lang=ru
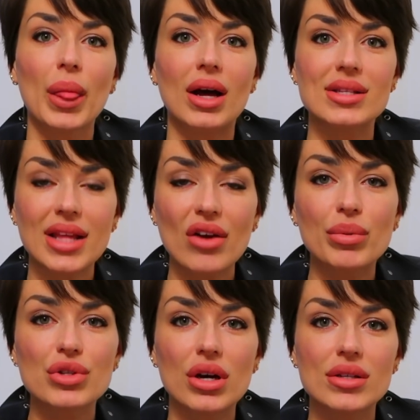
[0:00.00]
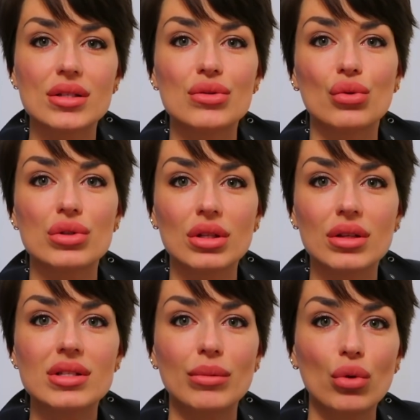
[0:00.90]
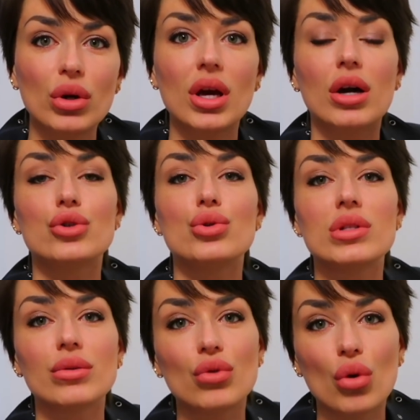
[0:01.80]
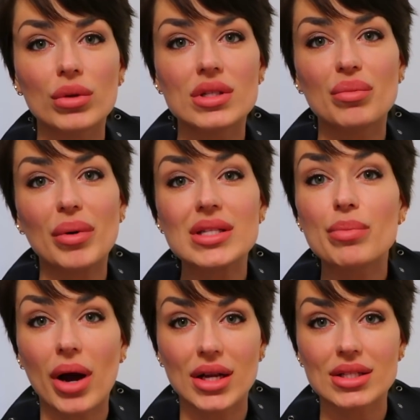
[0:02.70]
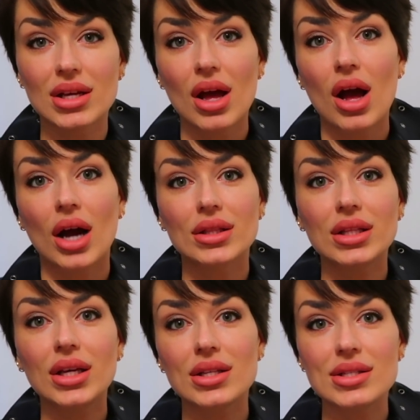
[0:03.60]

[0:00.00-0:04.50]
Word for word: оставь, пожалуйста, своего сына со мной, я хочу с ним в комнате поспать, а ты